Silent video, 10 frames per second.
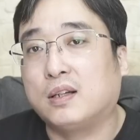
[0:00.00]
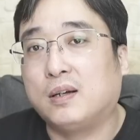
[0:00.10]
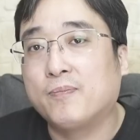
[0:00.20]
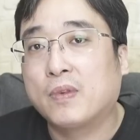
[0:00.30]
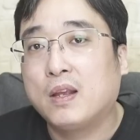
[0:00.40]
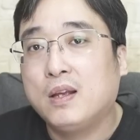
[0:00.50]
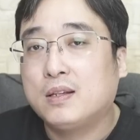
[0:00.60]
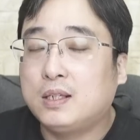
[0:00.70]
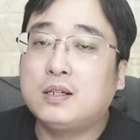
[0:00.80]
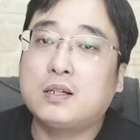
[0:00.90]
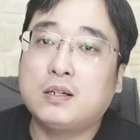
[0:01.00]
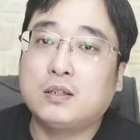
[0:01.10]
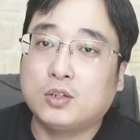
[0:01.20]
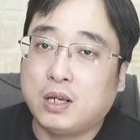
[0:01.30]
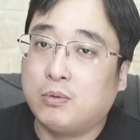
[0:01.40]
了。其实
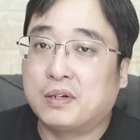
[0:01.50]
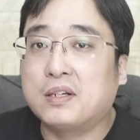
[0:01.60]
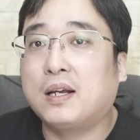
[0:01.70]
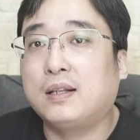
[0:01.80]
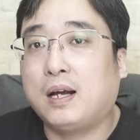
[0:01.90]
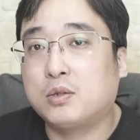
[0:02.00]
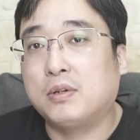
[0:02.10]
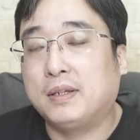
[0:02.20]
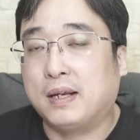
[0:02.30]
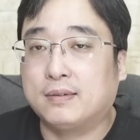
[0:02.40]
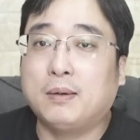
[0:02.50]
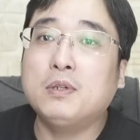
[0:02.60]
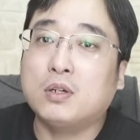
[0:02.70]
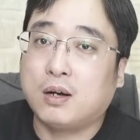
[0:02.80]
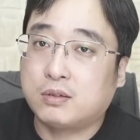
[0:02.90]
就像我之前跟大家说那样，咱们
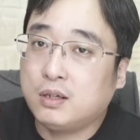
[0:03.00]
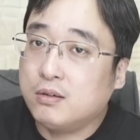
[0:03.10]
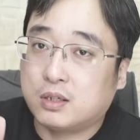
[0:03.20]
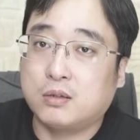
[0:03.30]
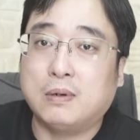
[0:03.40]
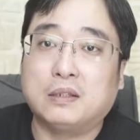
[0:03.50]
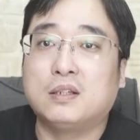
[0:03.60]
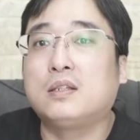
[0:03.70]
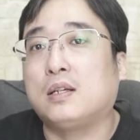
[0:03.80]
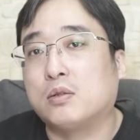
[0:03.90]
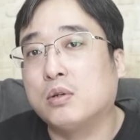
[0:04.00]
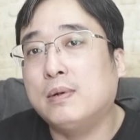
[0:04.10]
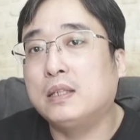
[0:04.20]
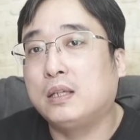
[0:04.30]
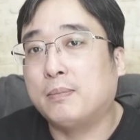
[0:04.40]
就要正视问题，解决
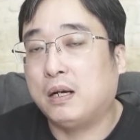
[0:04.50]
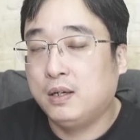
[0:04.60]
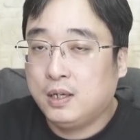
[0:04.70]
问题嘛。